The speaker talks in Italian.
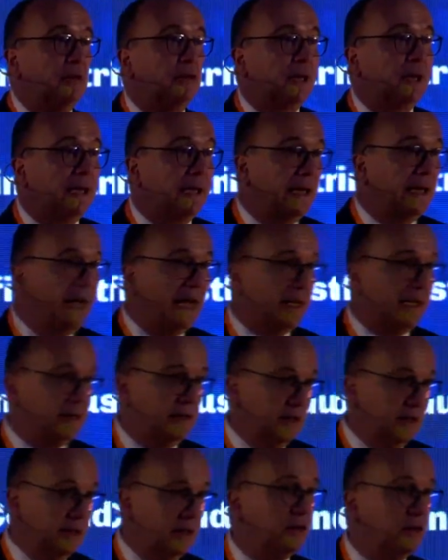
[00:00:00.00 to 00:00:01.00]
E allora
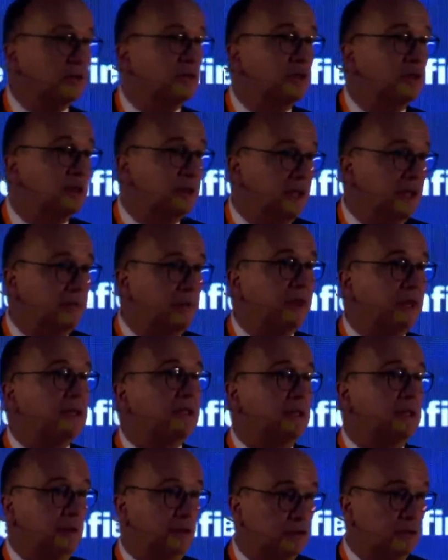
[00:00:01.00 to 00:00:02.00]
creare degli
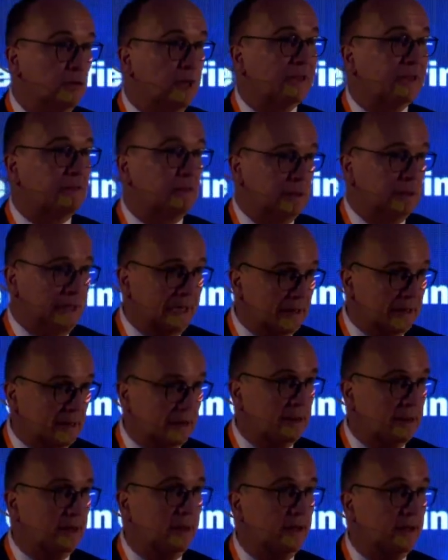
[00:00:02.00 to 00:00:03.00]
ecosistemi che siano
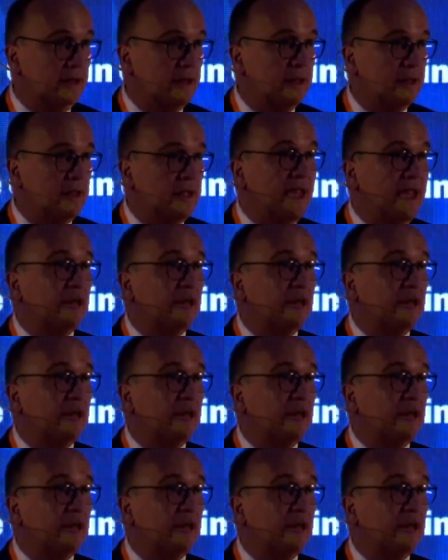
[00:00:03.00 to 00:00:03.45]
attenti